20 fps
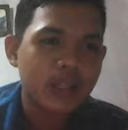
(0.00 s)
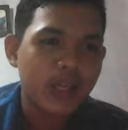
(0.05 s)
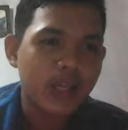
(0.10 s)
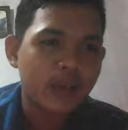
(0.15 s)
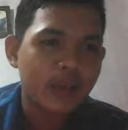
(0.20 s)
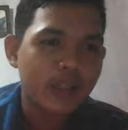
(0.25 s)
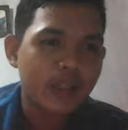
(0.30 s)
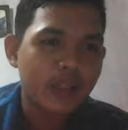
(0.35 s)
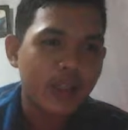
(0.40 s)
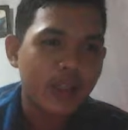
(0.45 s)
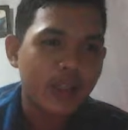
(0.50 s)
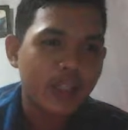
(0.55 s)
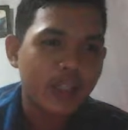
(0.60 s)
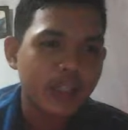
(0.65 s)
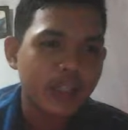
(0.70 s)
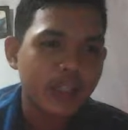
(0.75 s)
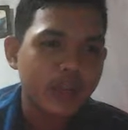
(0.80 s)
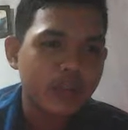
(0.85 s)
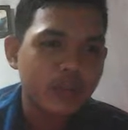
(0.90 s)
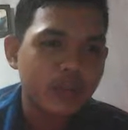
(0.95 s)
lewat add
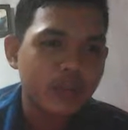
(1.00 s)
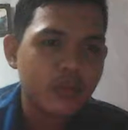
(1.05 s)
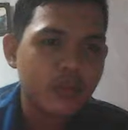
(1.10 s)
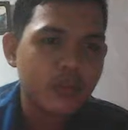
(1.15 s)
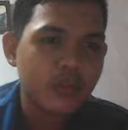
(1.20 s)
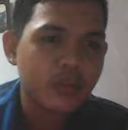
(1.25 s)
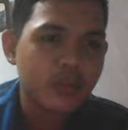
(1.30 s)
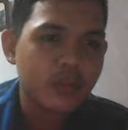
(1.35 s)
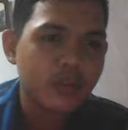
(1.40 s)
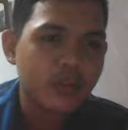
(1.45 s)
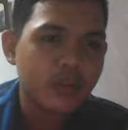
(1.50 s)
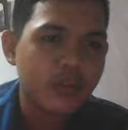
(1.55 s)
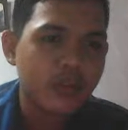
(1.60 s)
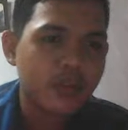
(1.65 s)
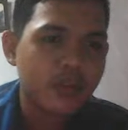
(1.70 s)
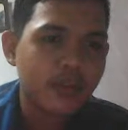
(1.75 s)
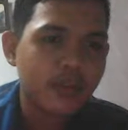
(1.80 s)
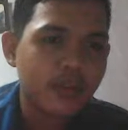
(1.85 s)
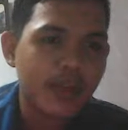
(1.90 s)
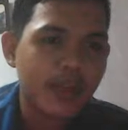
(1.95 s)
new
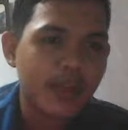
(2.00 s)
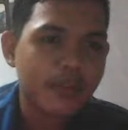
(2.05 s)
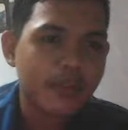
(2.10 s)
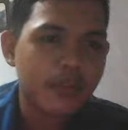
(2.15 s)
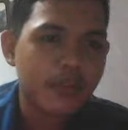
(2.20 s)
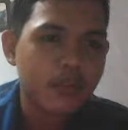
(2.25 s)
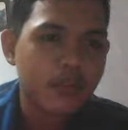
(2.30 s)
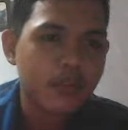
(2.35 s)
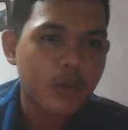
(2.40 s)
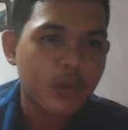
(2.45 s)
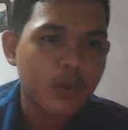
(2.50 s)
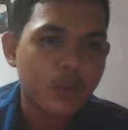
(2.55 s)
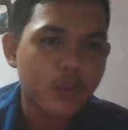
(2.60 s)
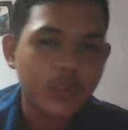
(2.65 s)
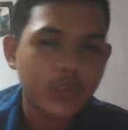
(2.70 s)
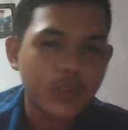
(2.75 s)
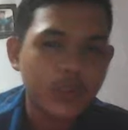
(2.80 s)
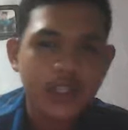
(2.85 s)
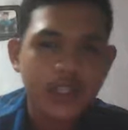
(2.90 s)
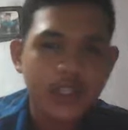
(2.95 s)
file from
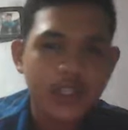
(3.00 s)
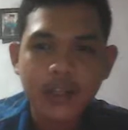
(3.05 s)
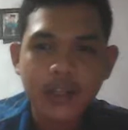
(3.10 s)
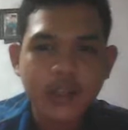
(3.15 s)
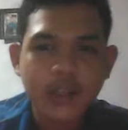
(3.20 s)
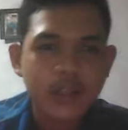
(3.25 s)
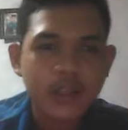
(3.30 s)
computer